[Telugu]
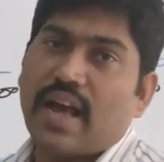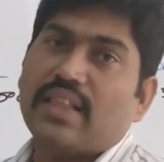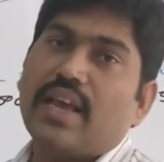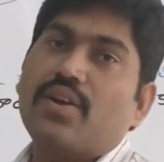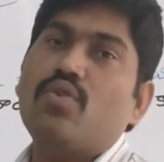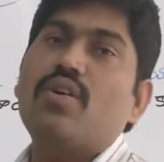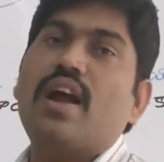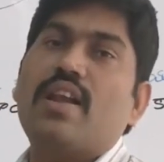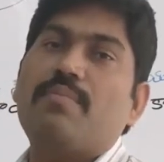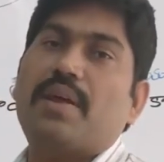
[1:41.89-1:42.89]
అతి ఎక్కువ
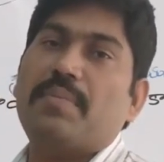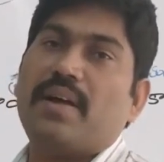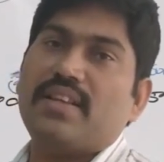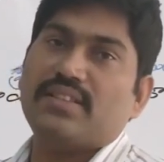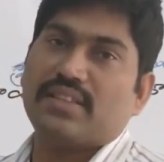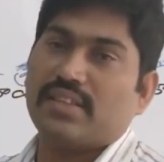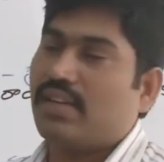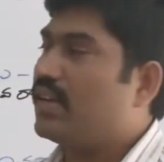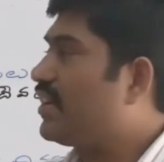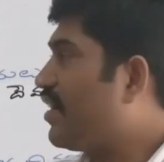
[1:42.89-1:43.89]
కాలం పరిపాలించింది
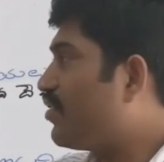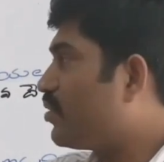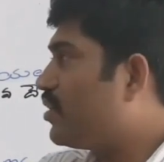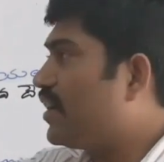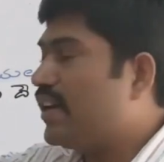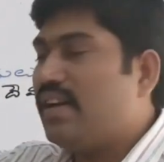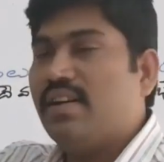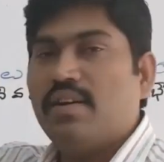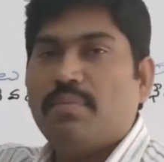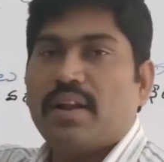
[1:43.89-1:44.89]
ఎవరు అంటే
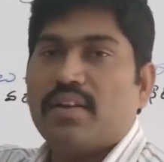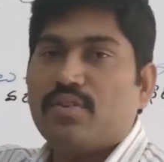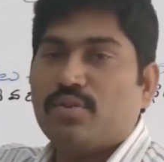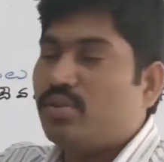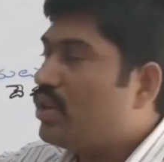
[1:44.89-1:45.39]
మనకు